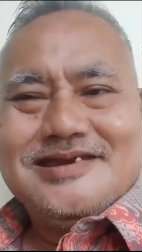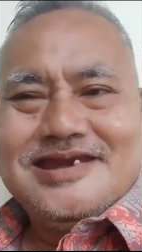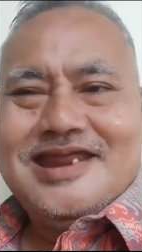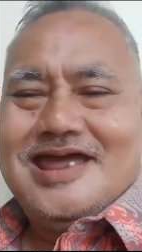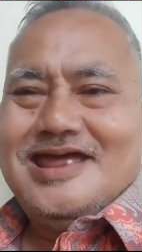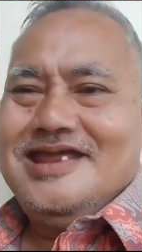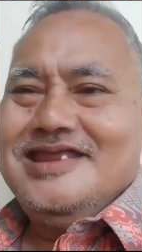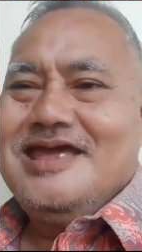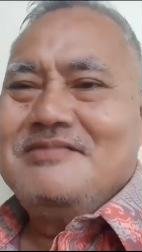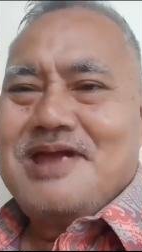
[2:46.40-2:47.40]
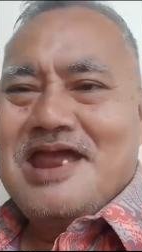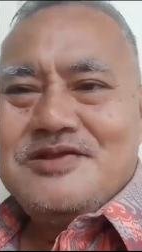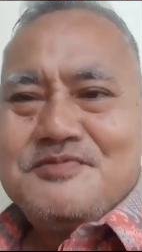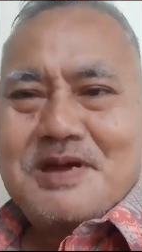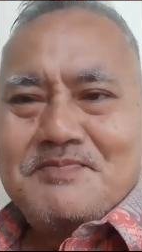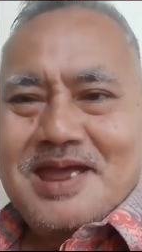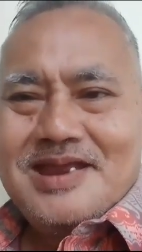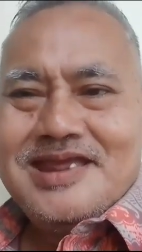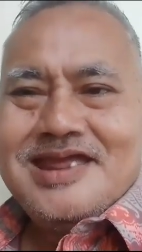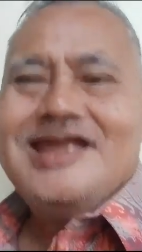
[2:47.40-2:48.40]
Tidak yang maju
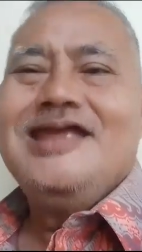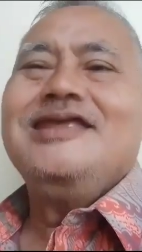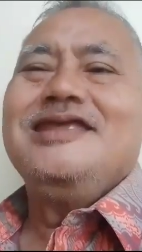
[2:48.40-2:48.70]
bapaknya,